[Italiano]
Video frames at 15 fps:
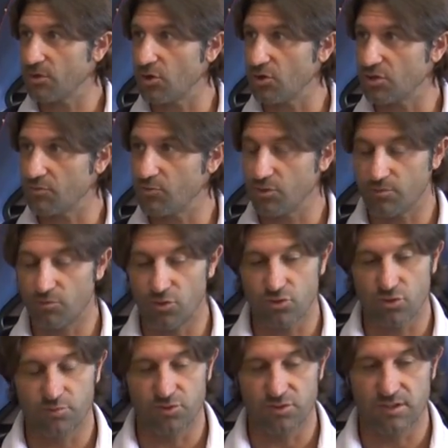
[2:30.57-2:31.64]
cose mo
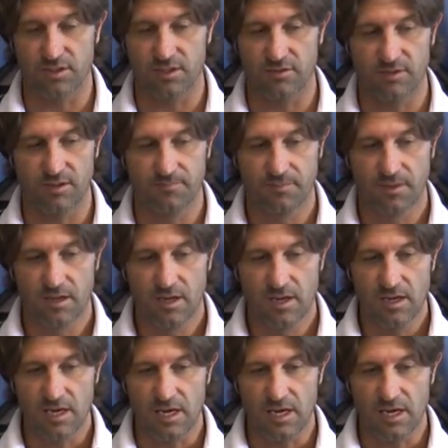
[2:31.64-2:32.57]
molto positive